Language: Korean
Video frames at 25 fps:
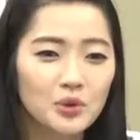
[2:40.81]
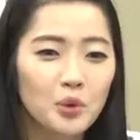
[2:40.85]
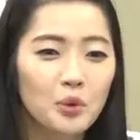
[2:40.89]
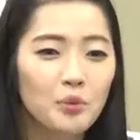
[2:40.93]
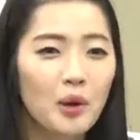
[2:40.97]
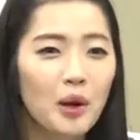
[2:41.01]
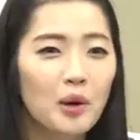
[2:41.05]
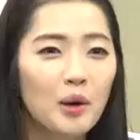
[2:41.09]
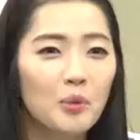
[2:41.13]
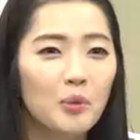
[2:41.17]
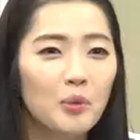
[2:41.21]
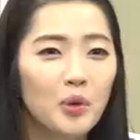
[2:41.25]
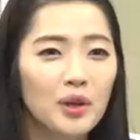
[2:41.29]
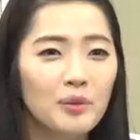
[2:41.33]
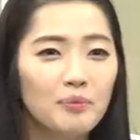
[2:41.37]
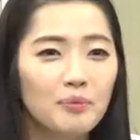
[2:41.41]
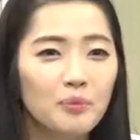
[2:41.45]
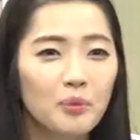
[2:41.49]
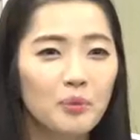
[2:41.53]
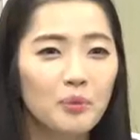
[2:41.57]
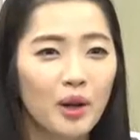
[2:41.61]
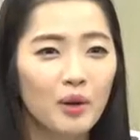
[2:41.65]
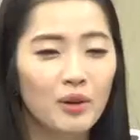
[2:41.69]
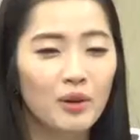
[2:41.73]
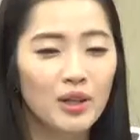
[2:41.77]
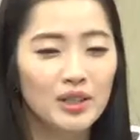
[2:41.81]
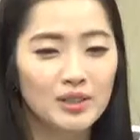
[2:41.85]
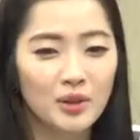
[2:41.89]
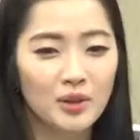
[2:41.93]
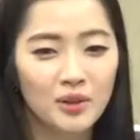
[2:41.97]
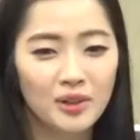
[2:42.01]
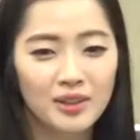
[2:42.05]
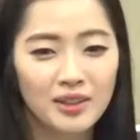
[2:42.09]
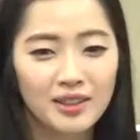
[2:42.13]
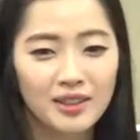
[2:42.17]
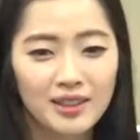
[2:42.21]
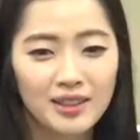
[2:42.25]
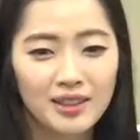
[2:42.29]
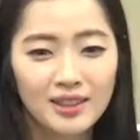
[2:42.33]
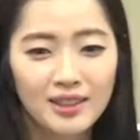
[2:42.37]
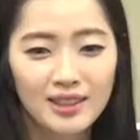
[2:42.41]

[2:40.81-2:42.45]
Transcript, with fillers: 조별 모임? 뭐라고 하죠?